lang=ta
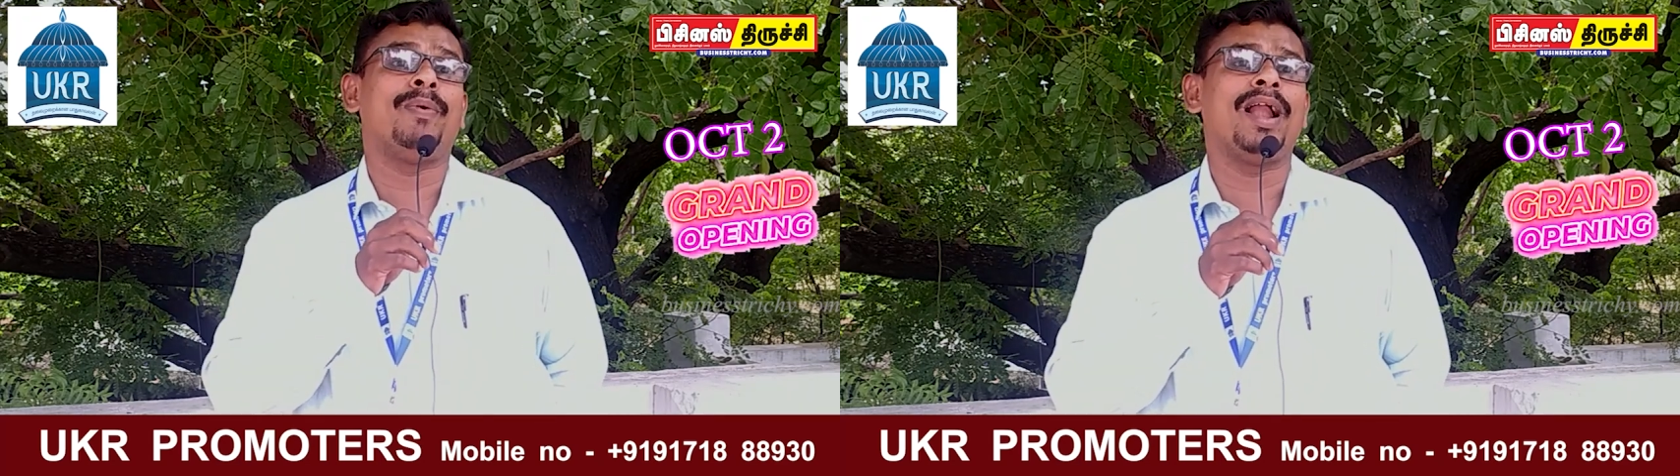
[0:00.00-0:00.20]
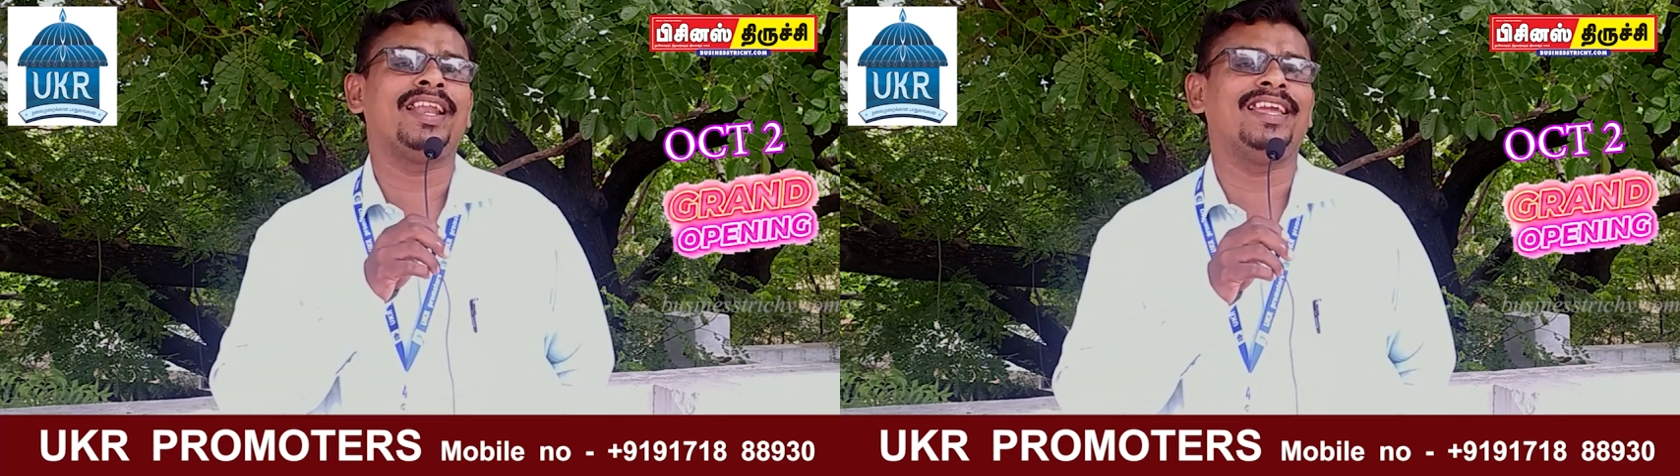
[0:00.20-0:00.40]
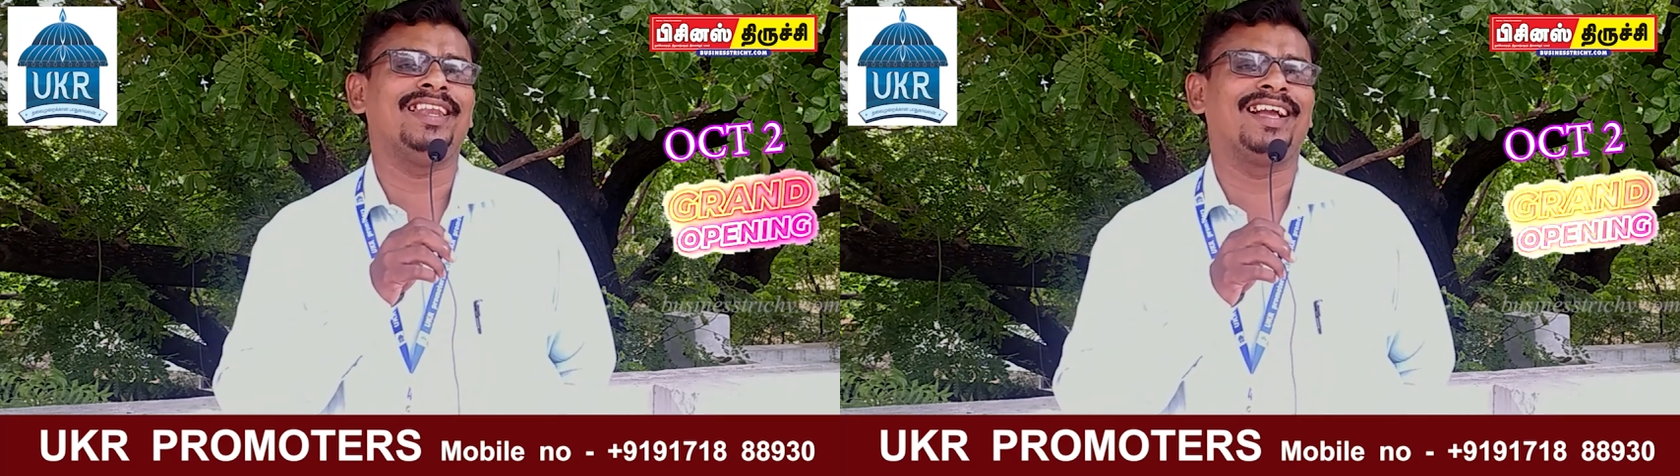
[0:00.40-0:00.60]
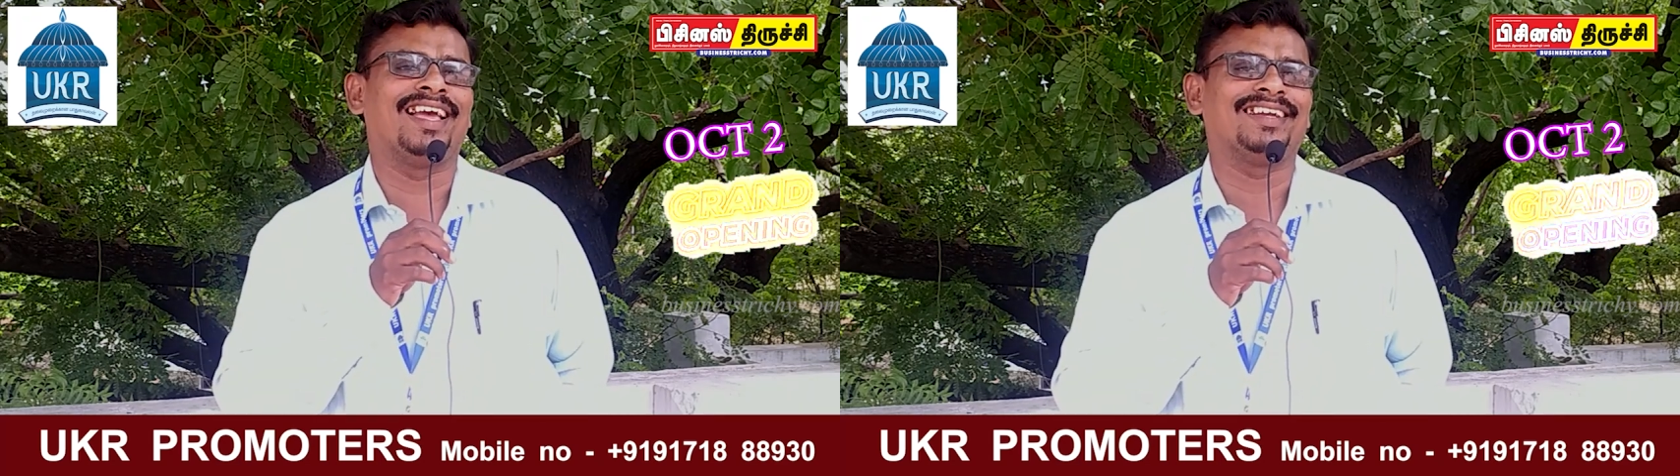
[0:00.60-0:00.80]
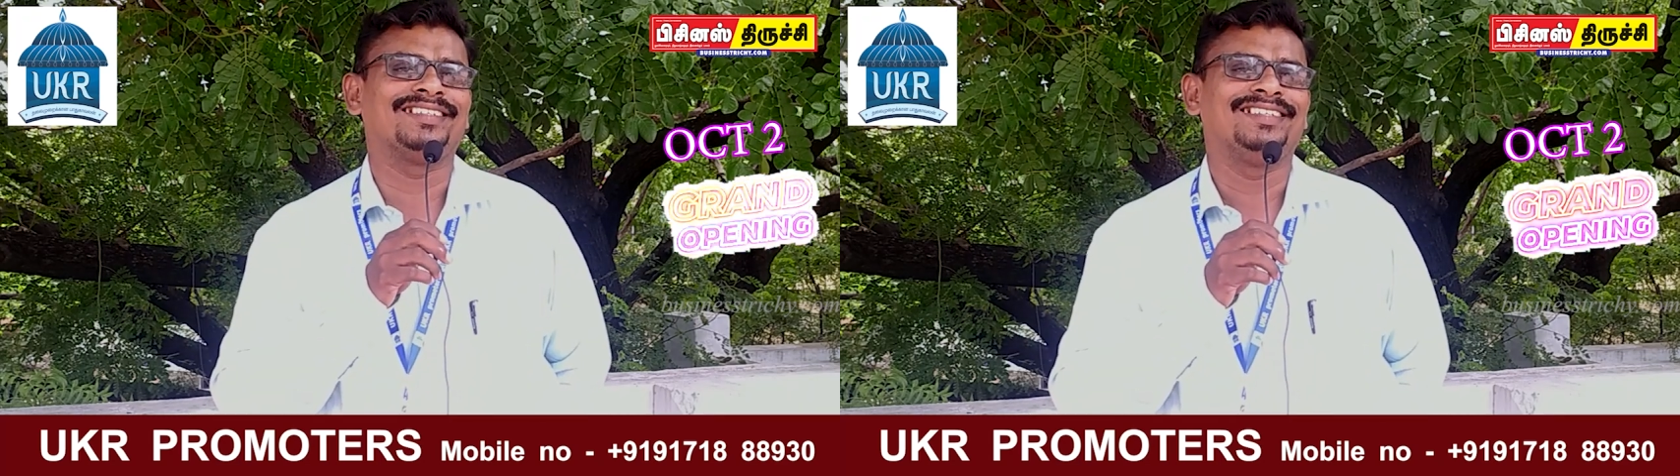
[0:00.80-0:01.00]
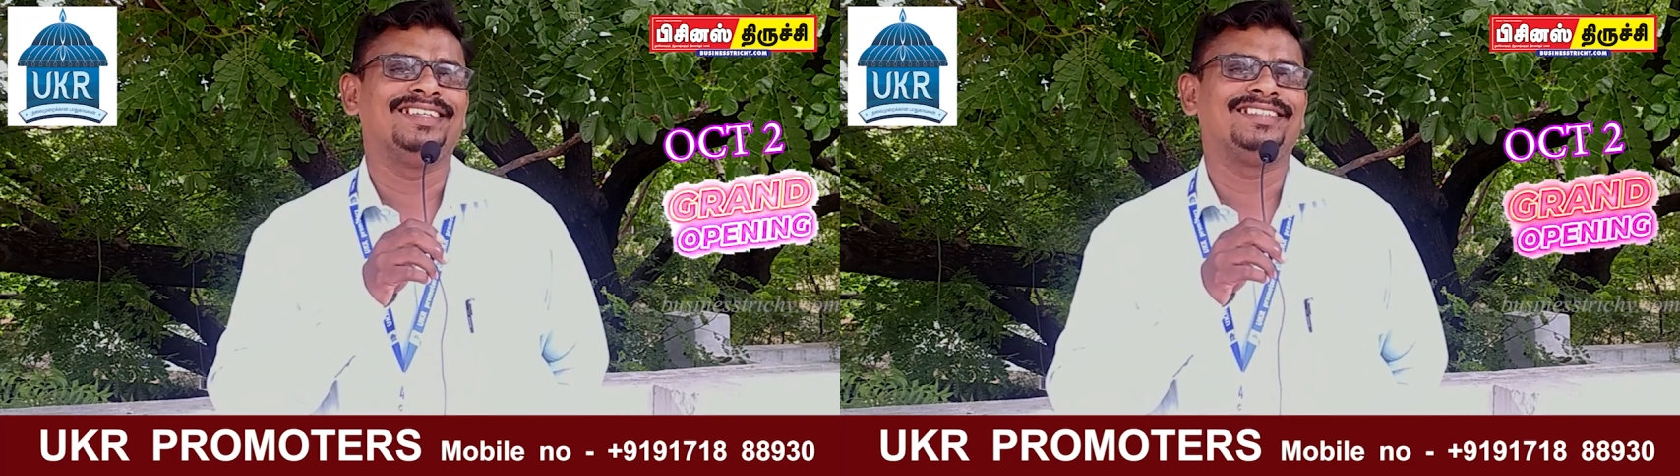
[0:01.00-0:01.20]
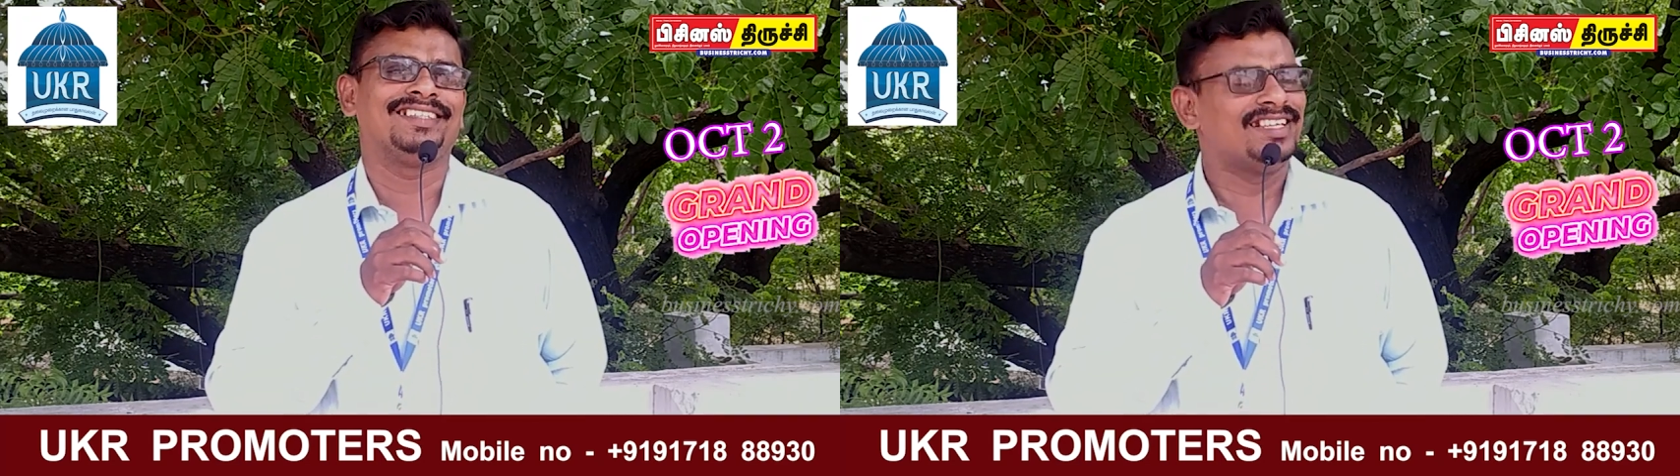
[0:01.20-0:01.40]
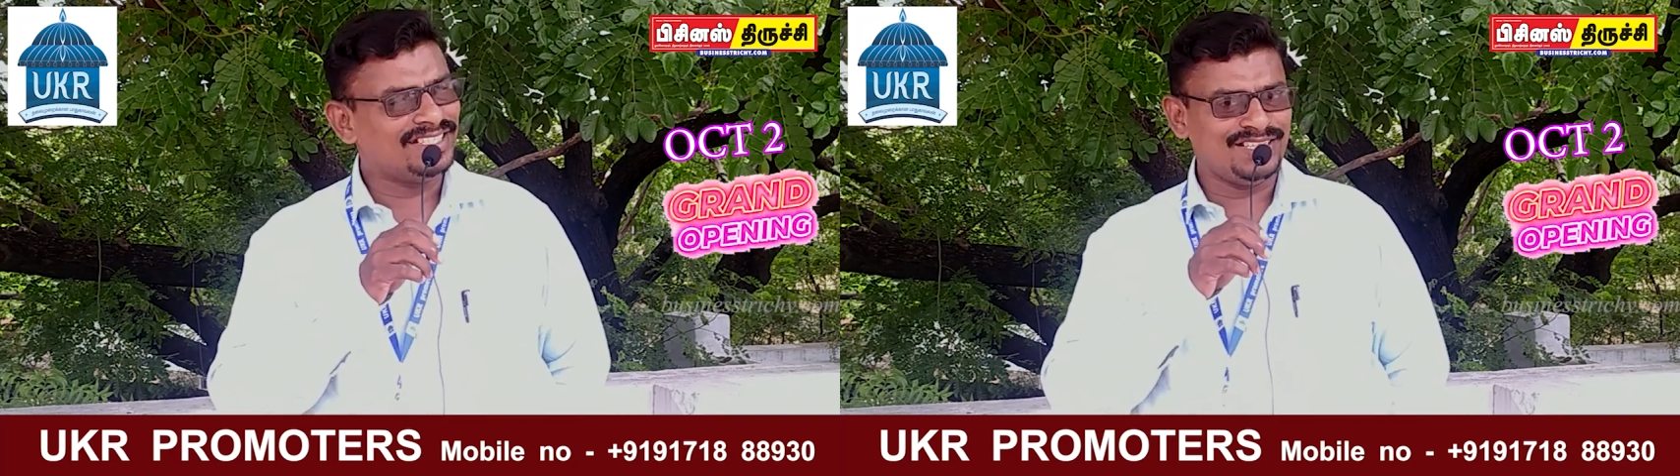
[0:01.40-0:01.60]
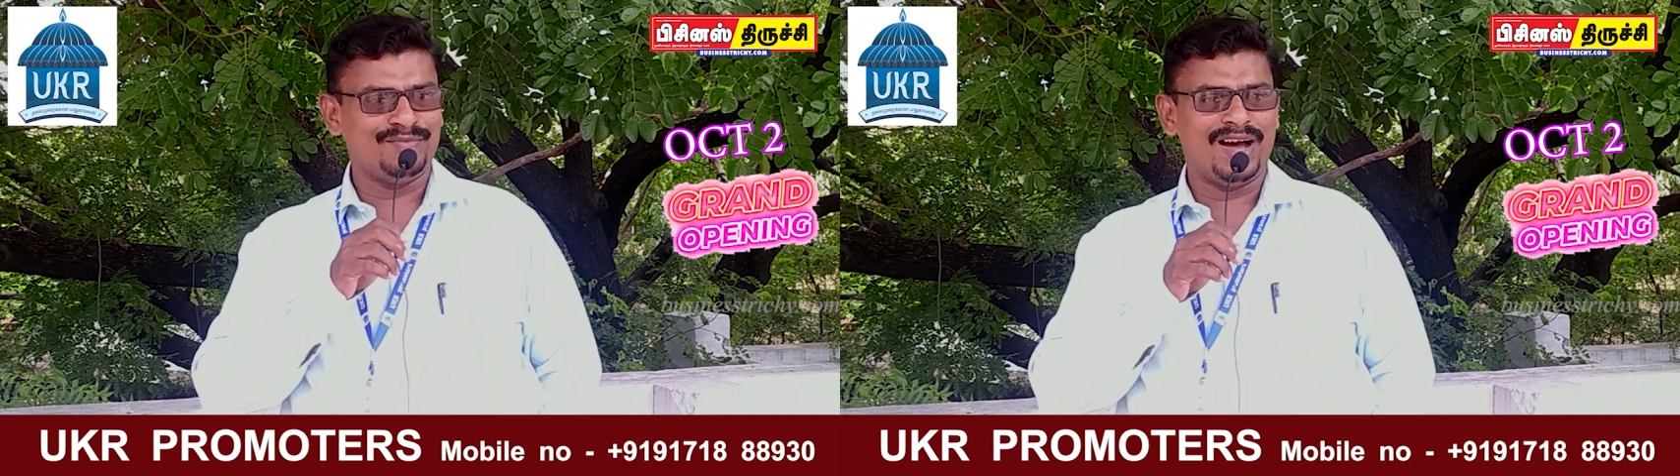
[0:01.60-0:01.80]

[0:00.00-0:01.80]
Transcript: பண்ண இல்லைங்க திருச்சி